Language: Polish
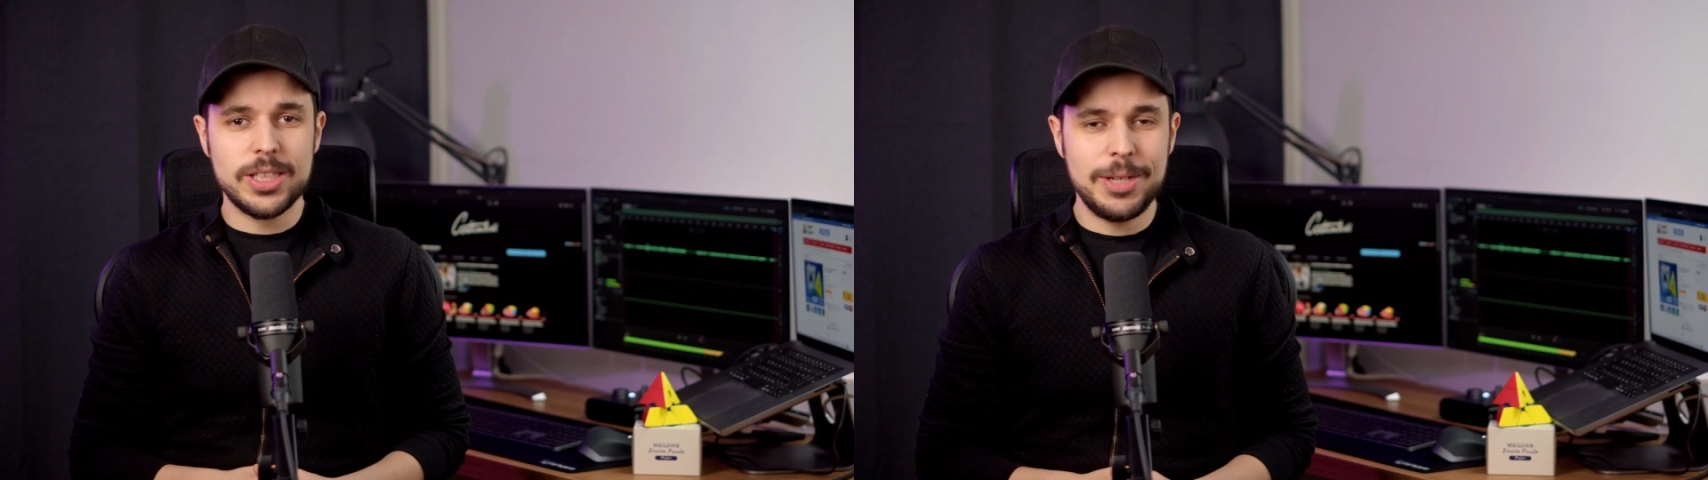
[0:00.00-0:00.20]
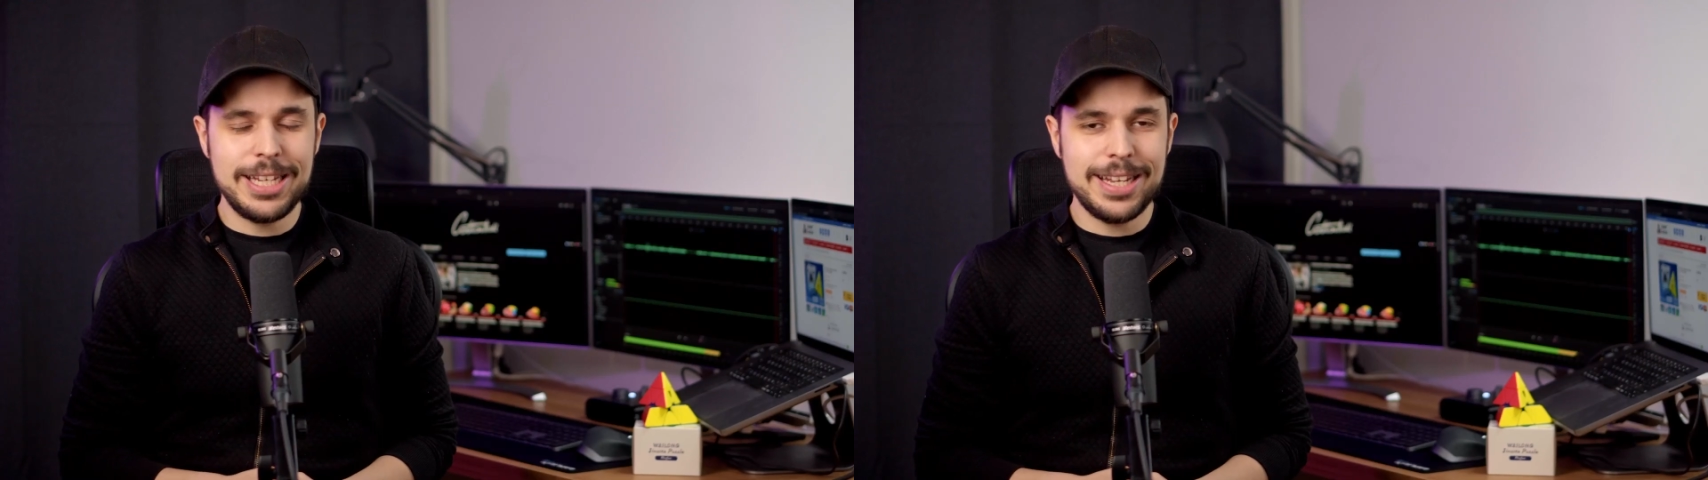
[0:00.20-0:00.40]
nie
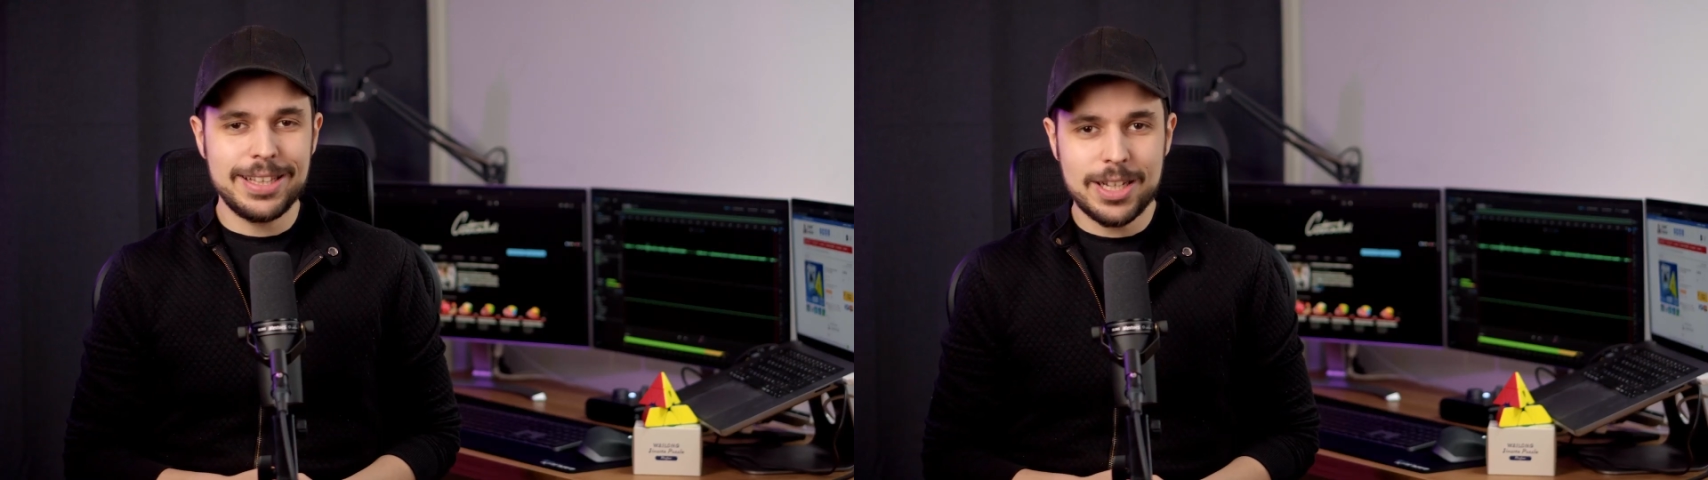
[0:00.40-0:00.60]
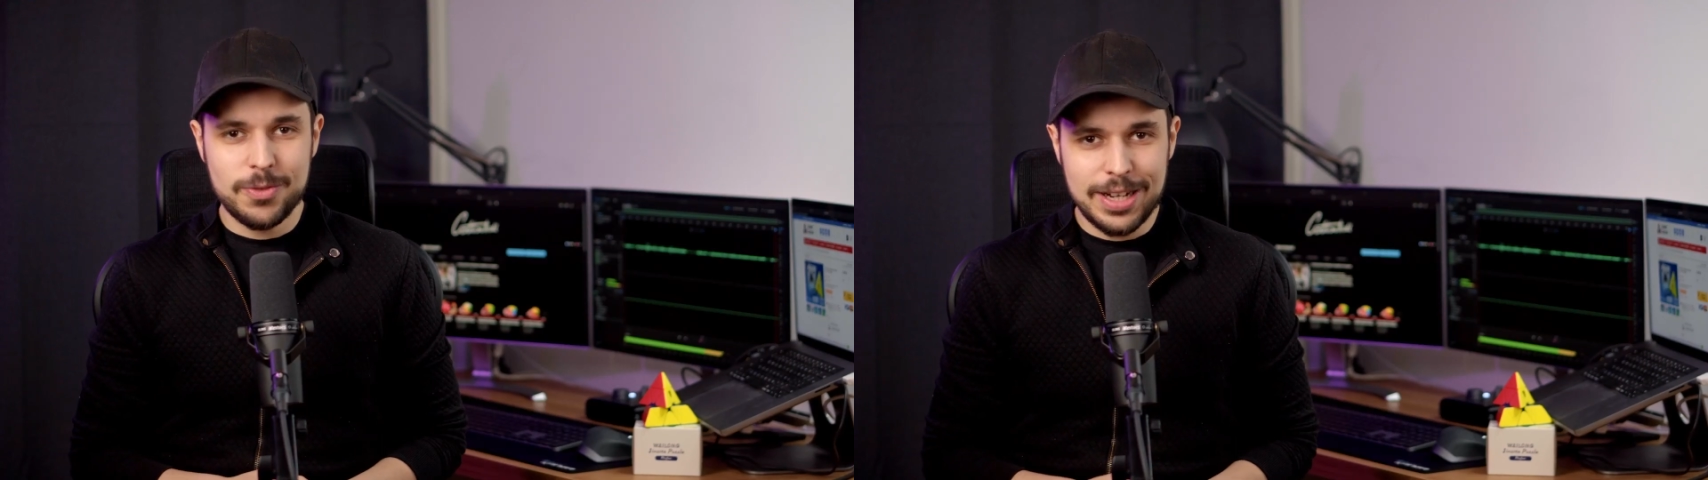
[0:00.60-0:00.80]
zmienia
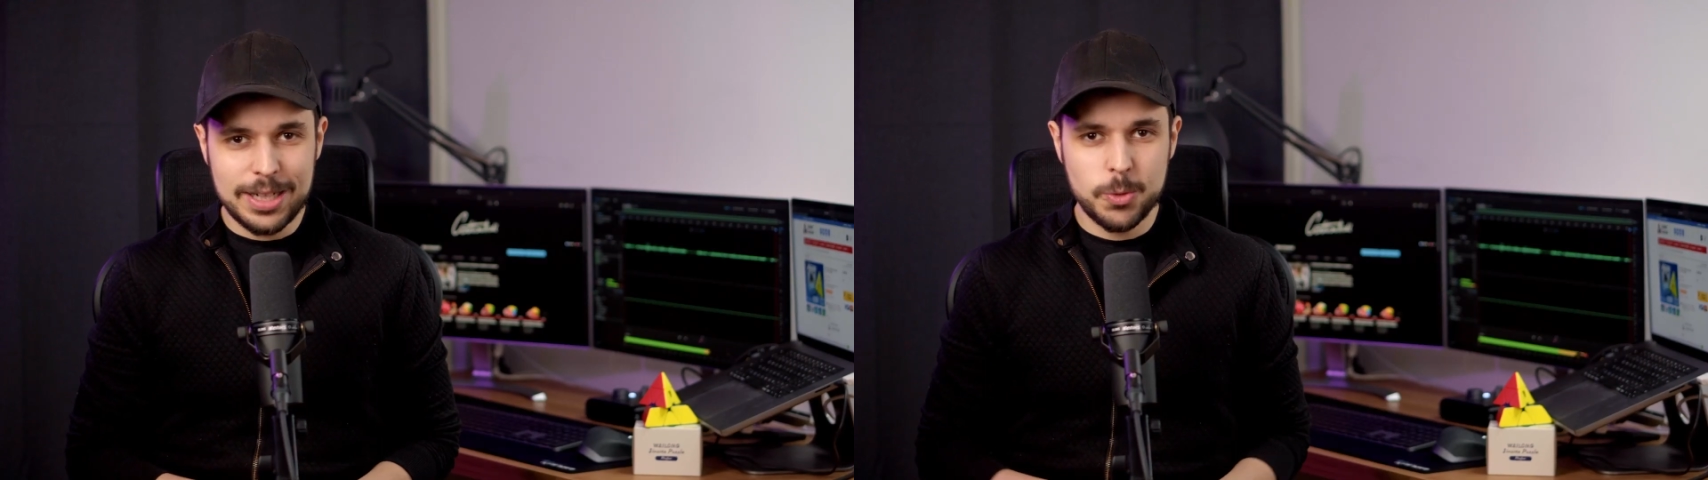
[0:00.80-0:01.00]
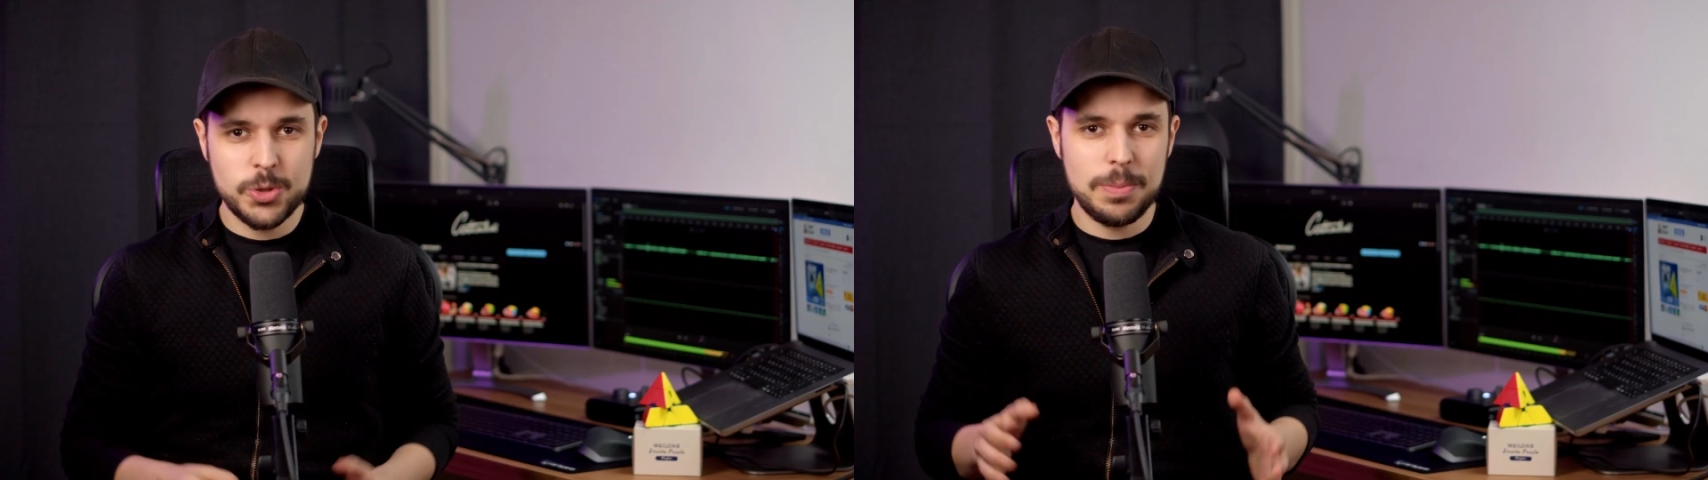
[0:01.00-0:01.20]
jednak faktu,